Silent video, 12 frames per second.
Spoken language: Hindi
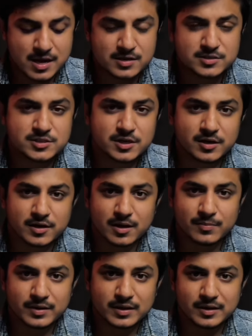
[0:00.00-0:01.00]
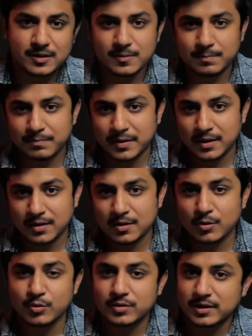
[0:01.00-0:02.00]
जैसे अल्ट्रा मरीन पिंक
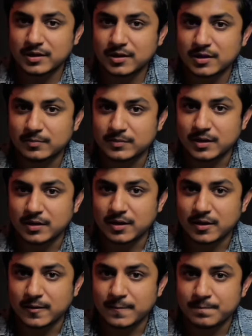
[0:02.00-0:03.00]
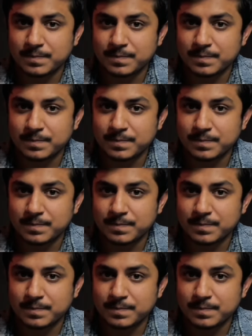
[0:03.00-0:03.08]
और टील का नाम दिया गया है